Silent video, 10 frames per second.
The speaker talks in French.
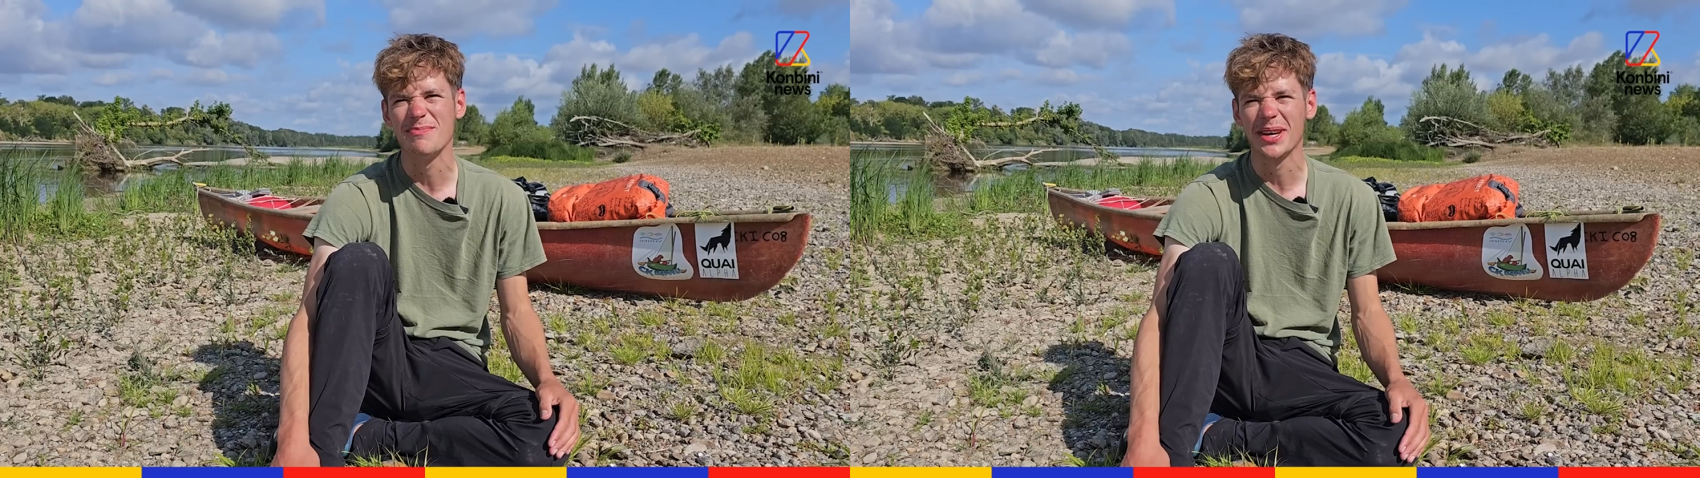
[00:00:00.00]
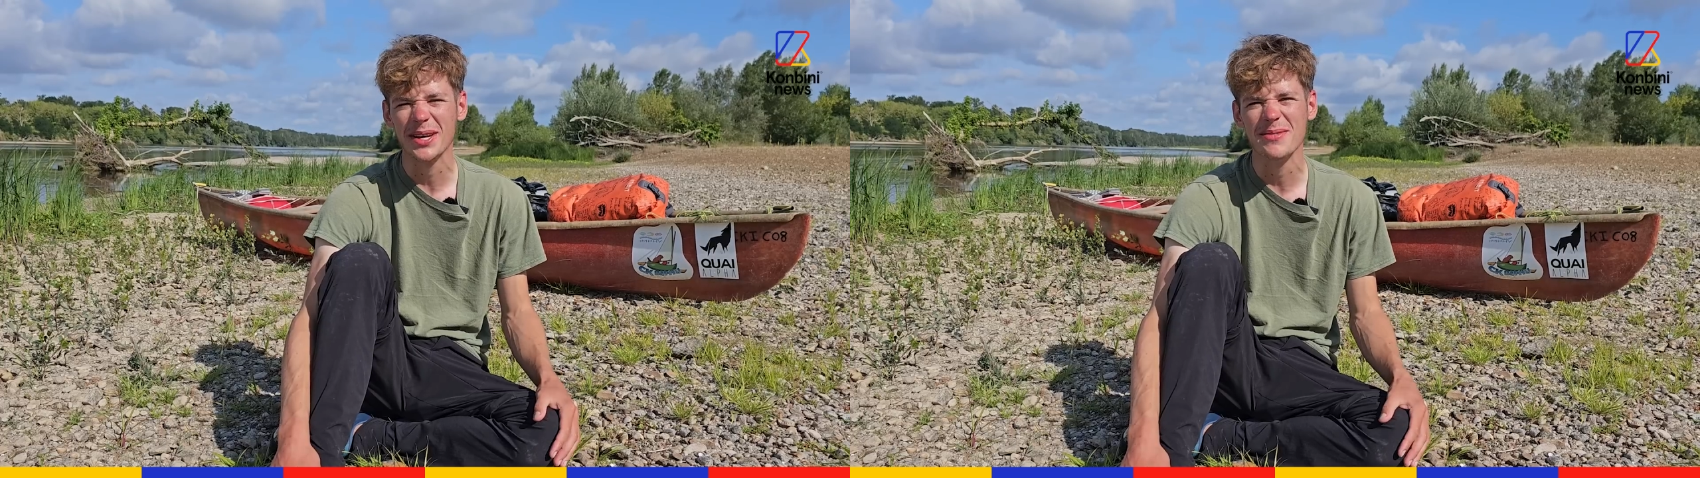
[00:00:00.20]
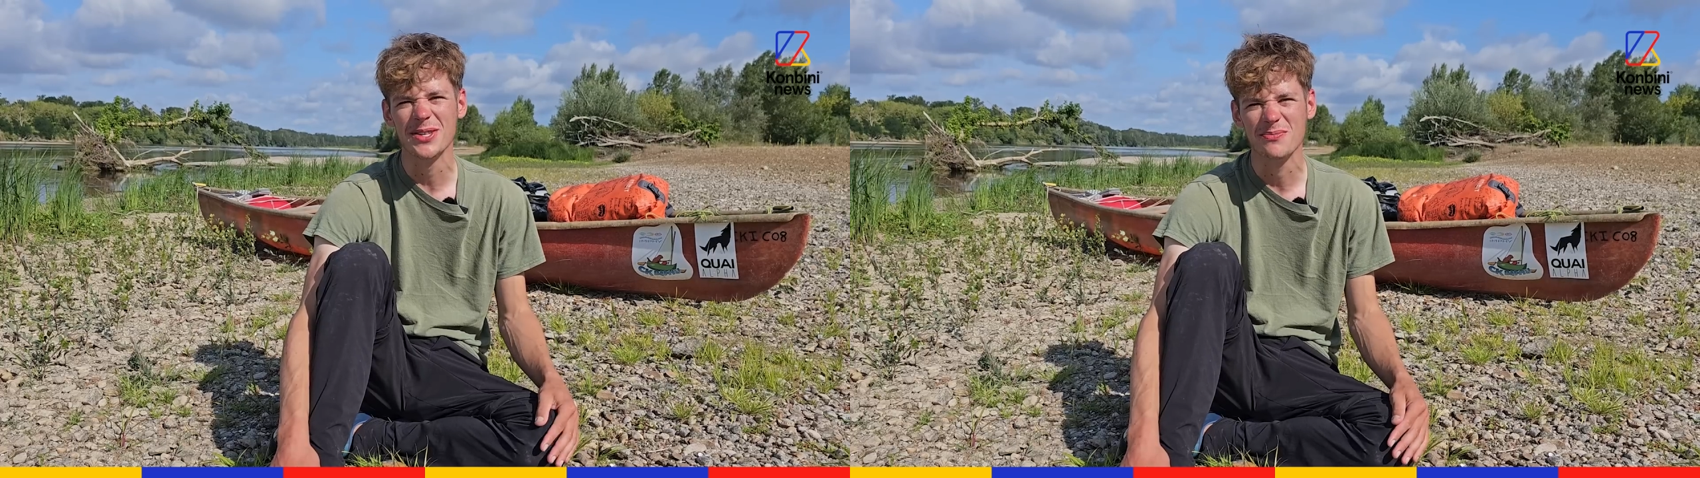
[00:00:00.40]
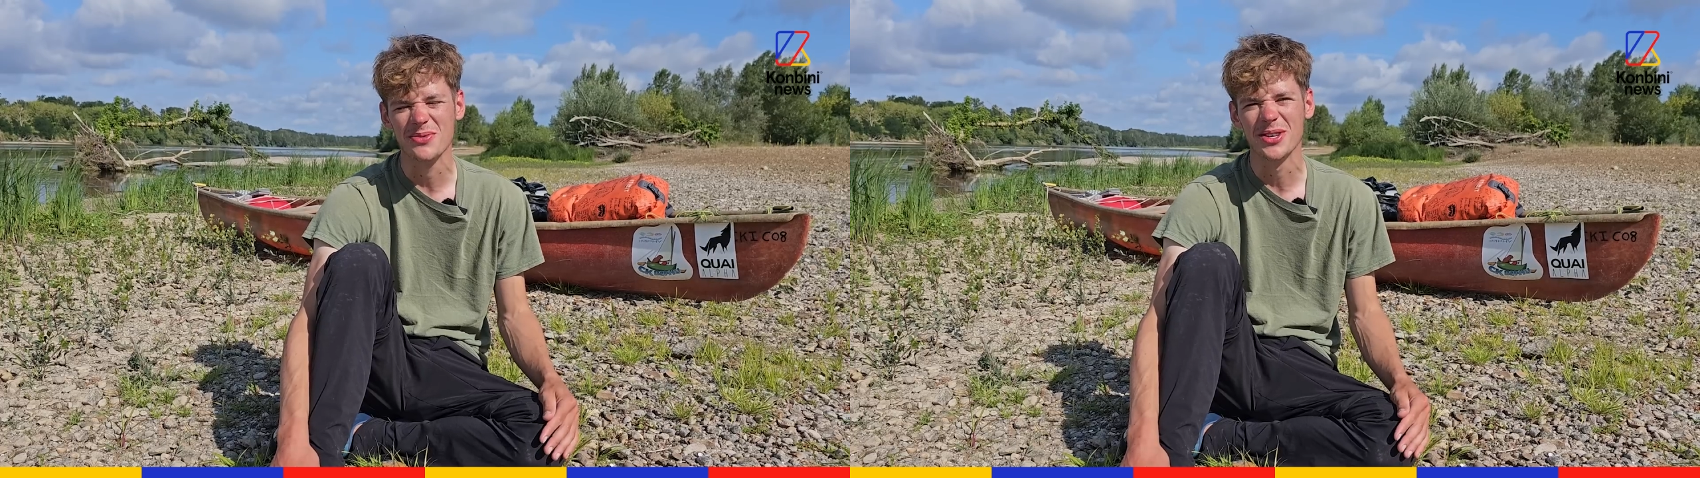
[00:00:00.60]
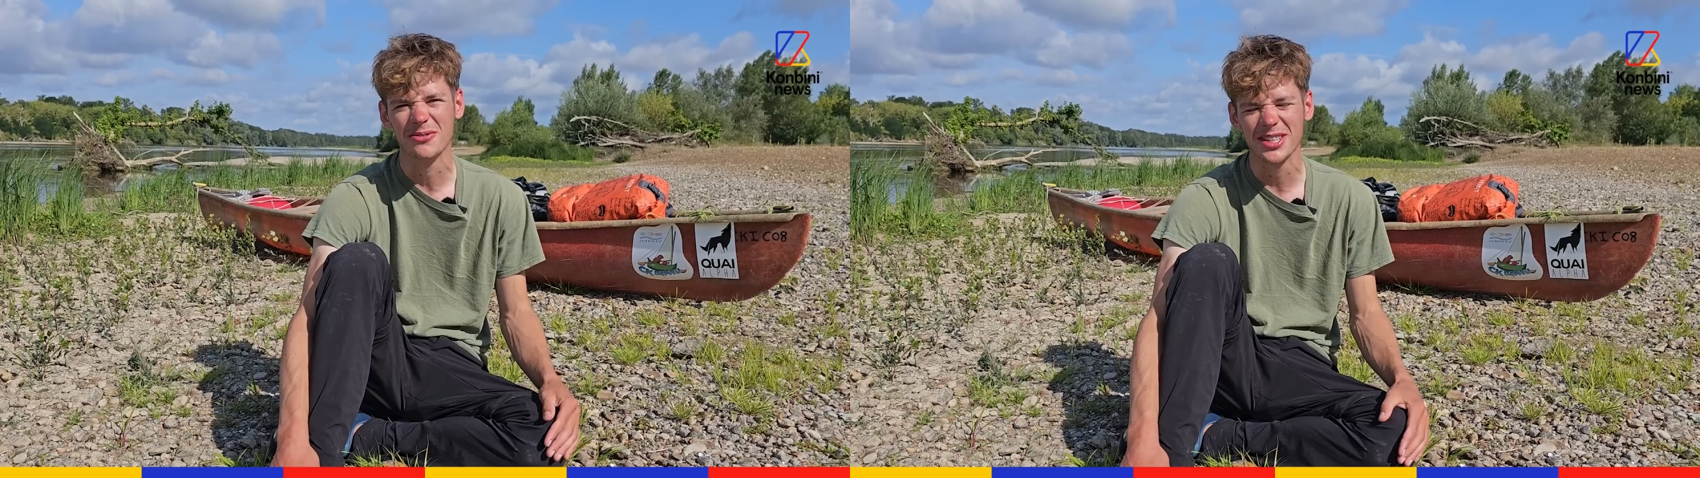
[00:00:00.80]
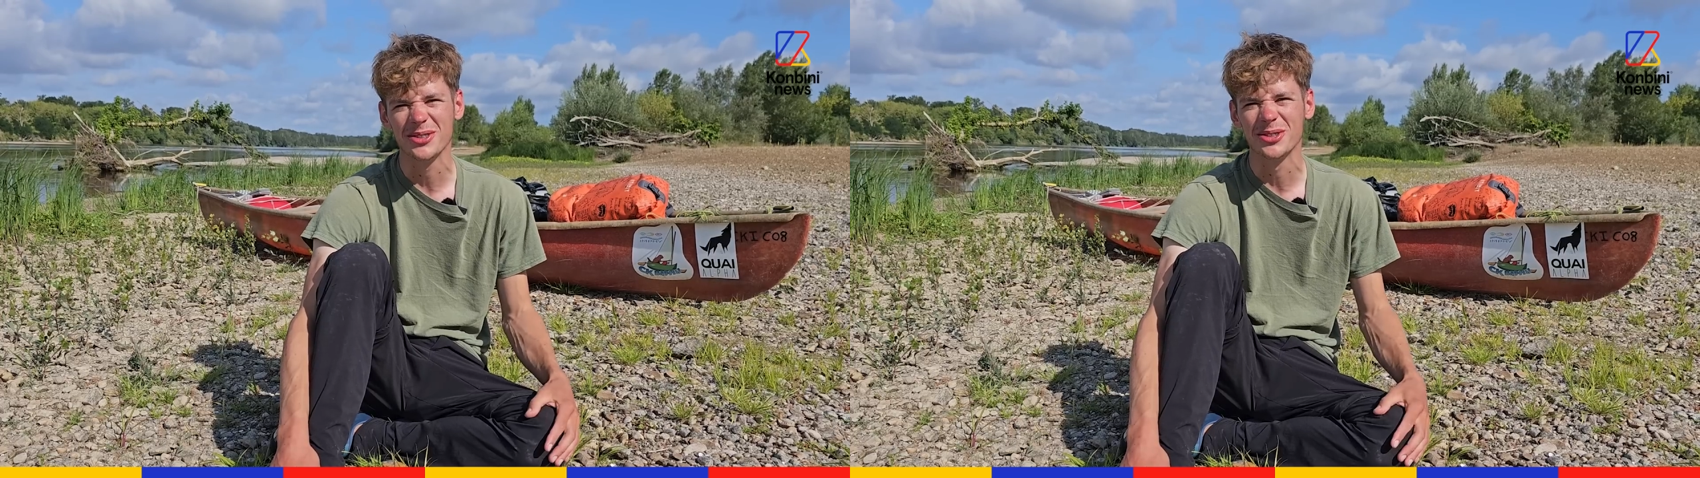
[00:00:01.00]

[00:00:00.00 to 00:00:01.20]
périmée depuis en fait